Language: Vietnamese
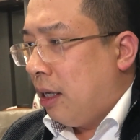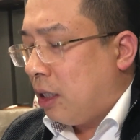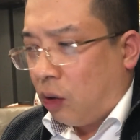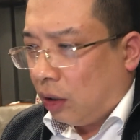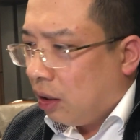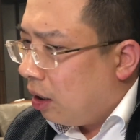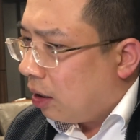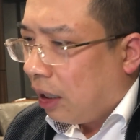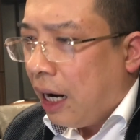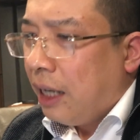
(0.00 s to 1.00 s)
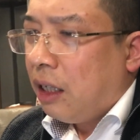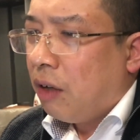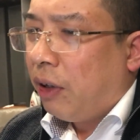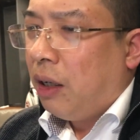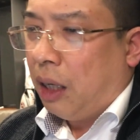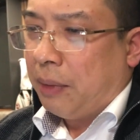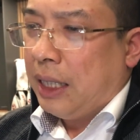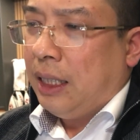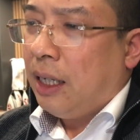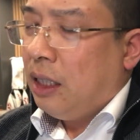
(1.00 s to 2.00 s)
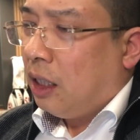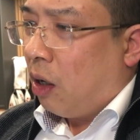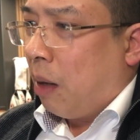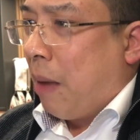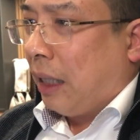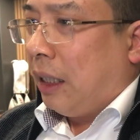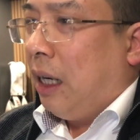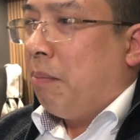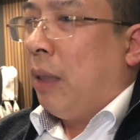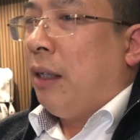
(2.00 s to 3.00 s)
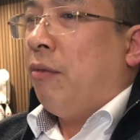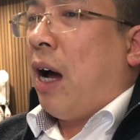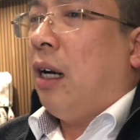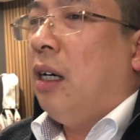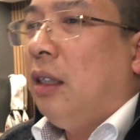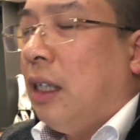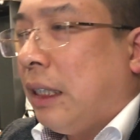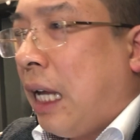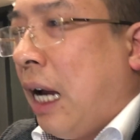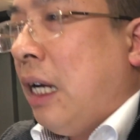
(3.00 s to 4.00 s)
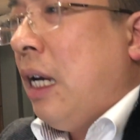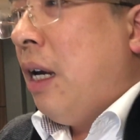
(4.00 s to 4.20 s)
chứ còn thượng đế thì nó vẫn làm cái gì đấy như kiểu là mang tính là mình van ơn người ta